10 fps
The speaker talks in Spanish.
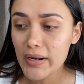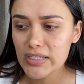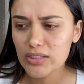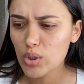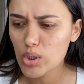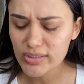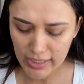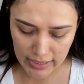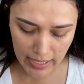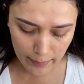ya todos
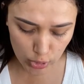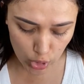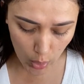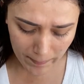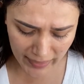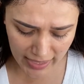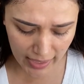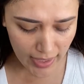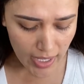queríamos comer,